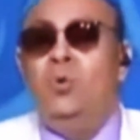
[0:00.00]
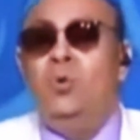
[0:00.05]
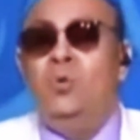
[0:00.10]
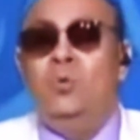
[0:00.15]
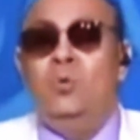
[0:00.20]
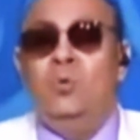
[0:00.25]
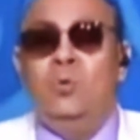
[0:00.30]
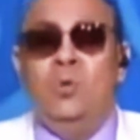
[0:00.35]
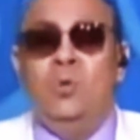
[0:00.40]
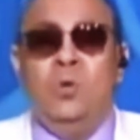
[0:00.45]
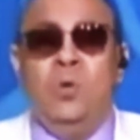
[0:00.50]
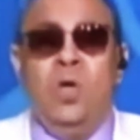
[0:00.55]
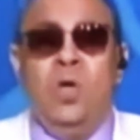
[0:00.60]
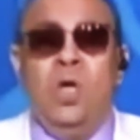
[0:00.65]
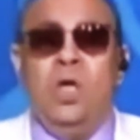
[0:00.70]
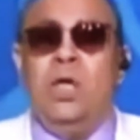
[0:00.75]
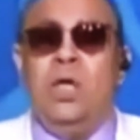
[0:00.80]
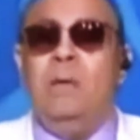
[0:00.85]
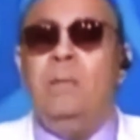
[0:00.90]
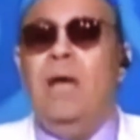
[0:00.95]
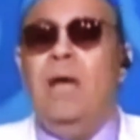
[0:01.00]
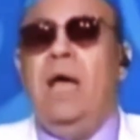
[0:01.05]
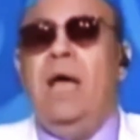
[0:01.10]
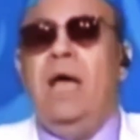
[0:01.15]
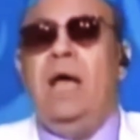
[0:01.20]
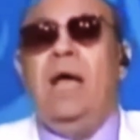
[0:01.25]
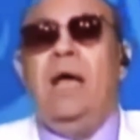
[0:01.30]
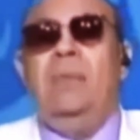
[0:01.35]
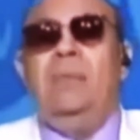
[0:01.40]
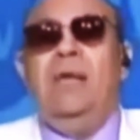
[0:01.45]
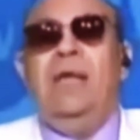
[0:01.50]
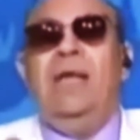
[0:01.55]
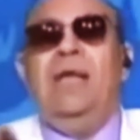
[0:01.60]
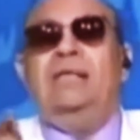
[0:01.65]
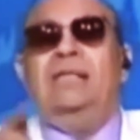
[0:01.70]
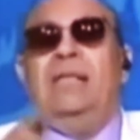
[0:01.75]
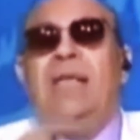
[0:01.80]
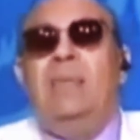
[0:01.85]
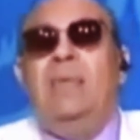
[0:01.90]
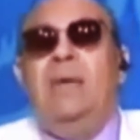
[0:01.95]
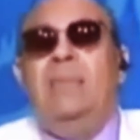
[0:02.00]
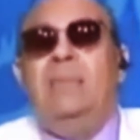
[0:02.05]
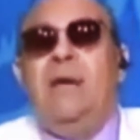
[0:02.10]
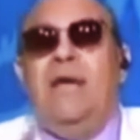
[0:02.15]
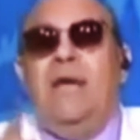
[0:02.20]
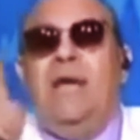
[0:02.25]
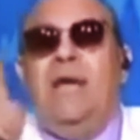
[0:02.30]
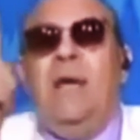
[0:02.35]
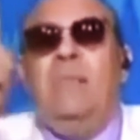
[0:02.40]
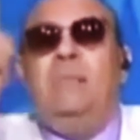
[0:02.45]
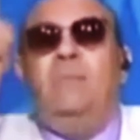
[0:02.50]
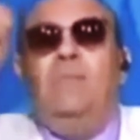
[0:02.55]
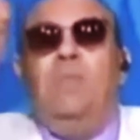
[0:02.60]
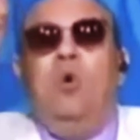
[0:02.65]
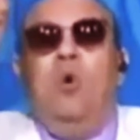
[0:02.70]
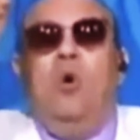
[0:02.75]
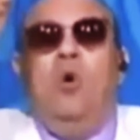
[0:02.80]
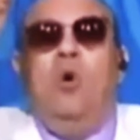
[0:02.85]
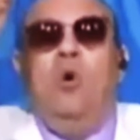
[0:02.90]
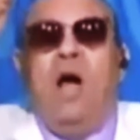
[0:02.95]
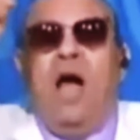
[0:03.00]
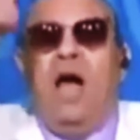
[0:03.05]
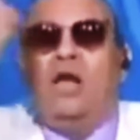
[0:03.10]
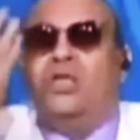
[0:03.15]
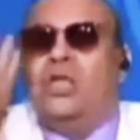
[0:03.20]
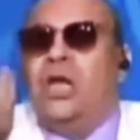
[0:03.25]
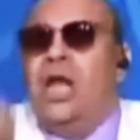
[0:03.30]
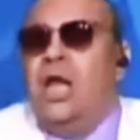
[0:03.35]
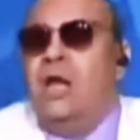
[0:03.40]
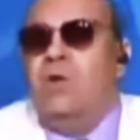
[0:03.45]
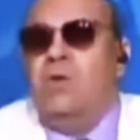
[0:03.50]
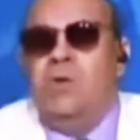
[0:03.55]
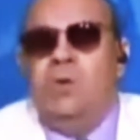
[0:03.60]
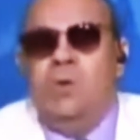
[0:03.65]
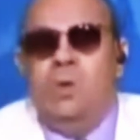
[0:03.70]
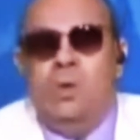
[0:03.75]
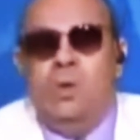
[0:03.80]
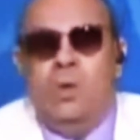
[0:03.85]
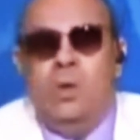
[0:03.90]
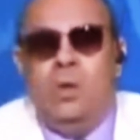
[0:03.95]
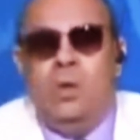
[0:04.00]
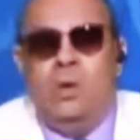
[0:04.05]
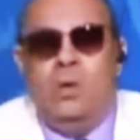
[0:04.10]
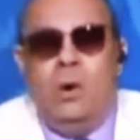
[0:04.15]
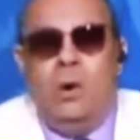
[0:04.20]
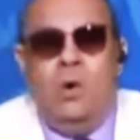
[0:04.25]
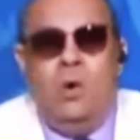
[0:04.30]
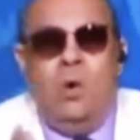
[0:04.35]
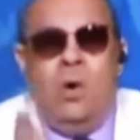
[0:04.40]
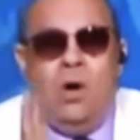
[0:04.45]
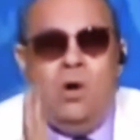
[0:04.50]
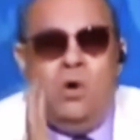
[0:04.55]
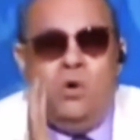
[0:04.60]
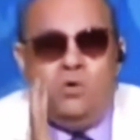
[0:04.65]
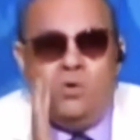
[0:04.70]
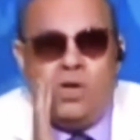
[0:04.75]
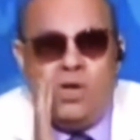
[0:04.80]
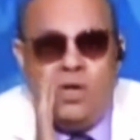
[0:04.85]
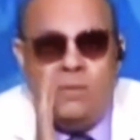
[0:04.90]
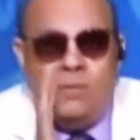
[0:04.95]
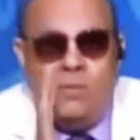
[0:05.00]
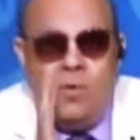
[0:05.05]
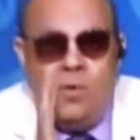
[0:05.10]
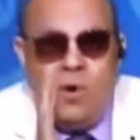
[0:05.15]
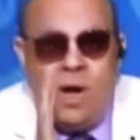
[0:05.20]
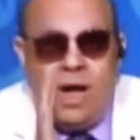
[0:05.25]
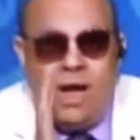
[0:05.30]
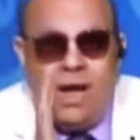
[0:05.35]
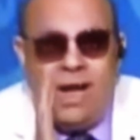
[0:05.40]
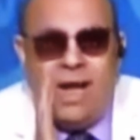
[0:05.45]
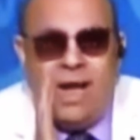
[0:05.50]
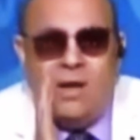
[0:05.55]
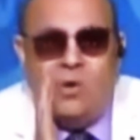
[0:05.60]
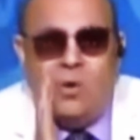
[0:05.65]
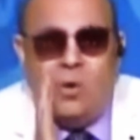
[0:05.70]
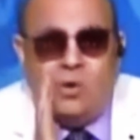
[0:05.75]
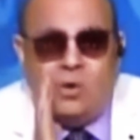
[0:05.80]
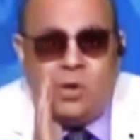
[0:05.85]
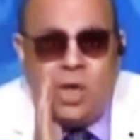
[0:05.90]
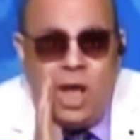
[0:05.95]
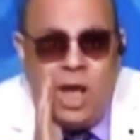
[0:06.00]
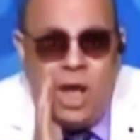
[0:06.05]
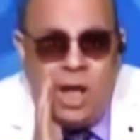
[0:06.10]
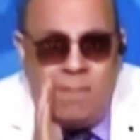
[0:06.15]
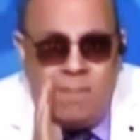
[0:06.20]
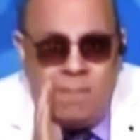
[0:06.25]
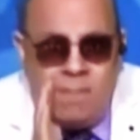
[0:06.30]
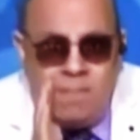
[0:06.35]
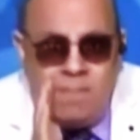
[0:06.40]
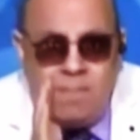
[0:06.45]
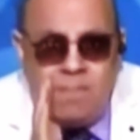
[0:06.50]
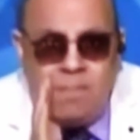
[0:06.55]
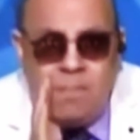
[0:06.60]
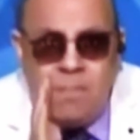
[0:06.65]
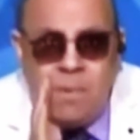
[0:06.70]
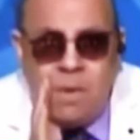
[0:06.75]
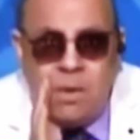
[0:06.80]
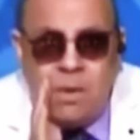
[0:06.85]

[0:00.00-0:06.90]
صحيح يبقى جاب لنا سبب نحبه عشانه وهو يطعم ولا يطعم